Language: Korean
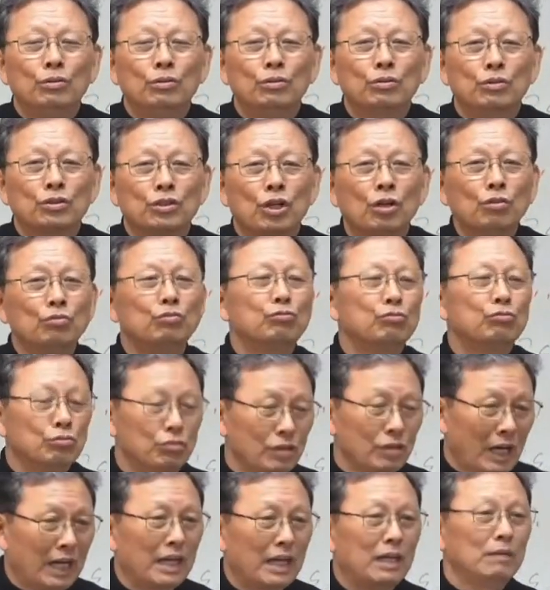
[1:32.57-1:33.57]

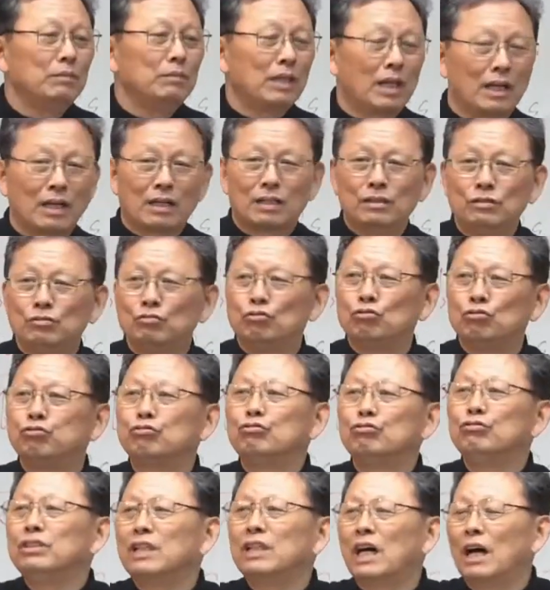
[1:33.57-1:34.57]
천국, 하나님 나라는
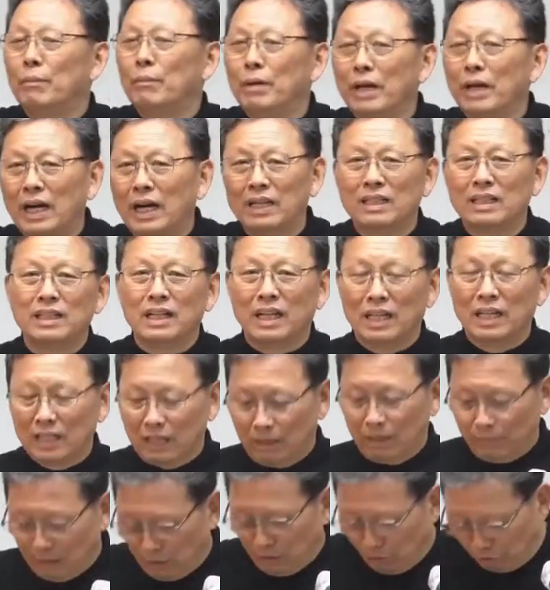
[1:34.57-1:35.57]
죽은 다음에 가는 게
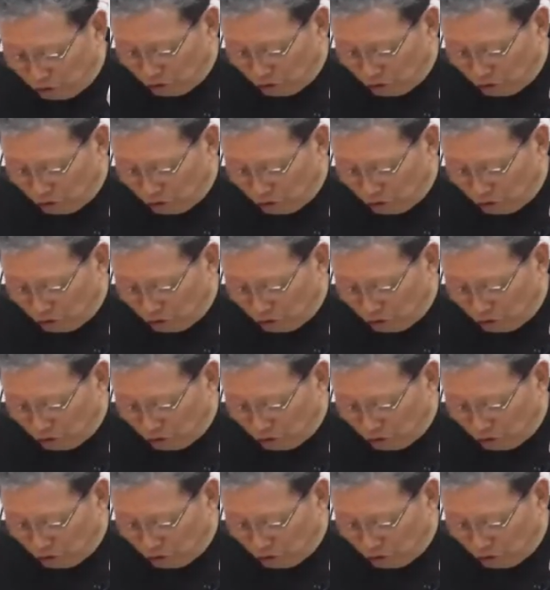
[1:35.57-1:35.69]
아니라 바로